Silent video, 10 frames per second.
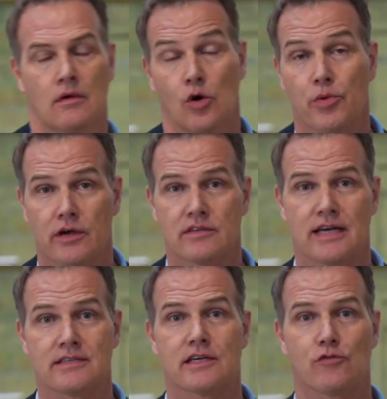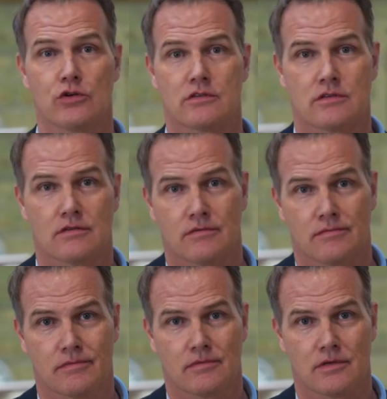Übrigens haben Sie gewusst,
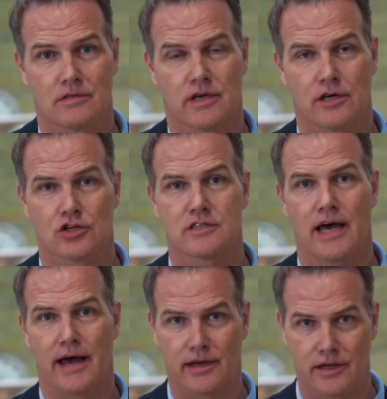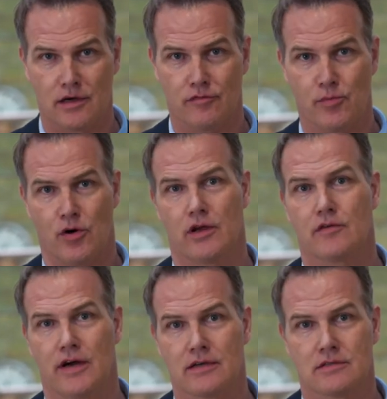dass die ersten Zeichnungen von
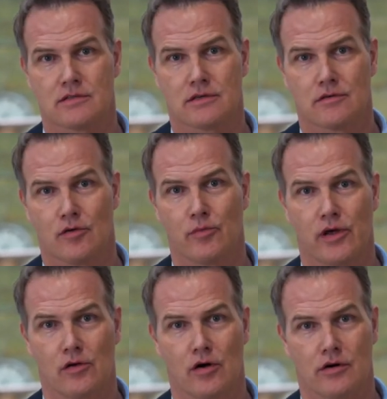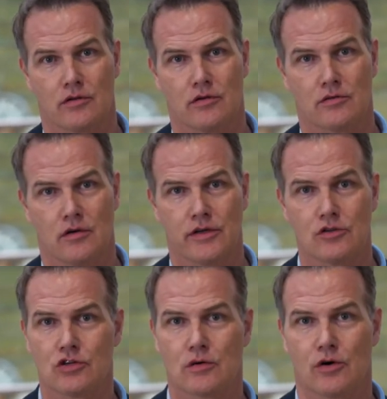Barrikfässern von Leonardo da
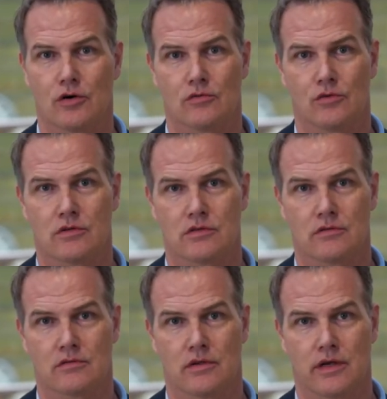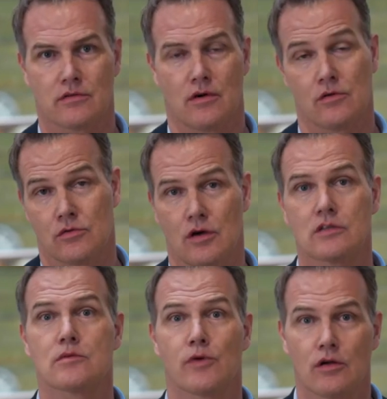Vinci gemacht worden sind. Er hat anno
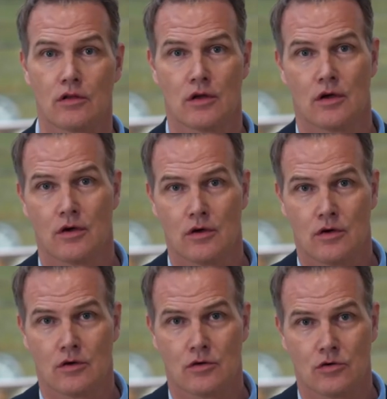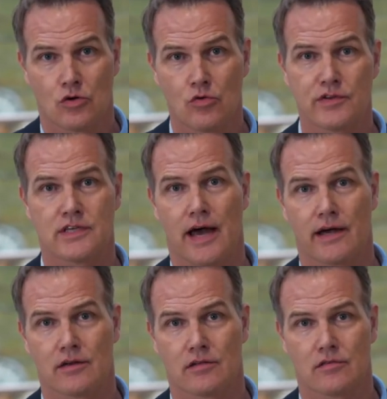dazu mal schon
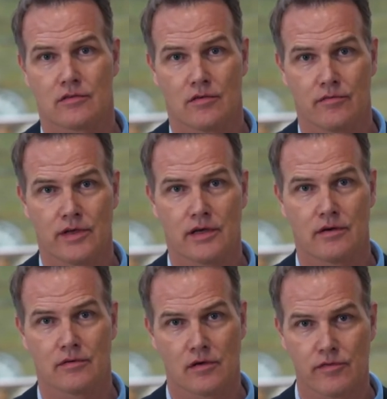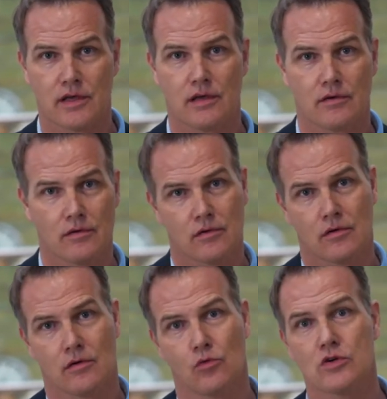aufgezeichnet, wie der Wein
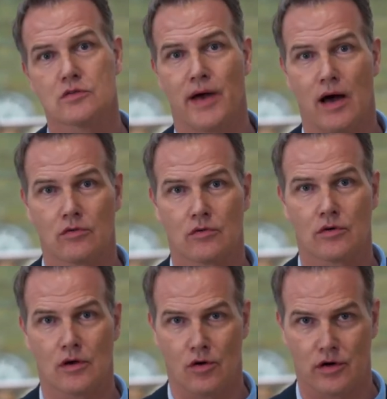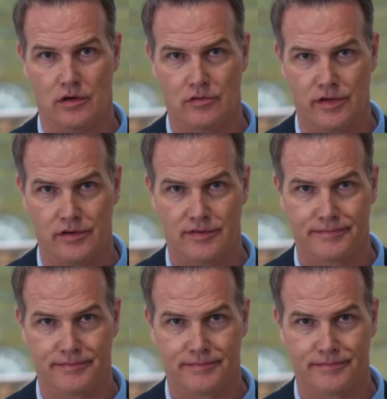ausgebaut und gelagert wird.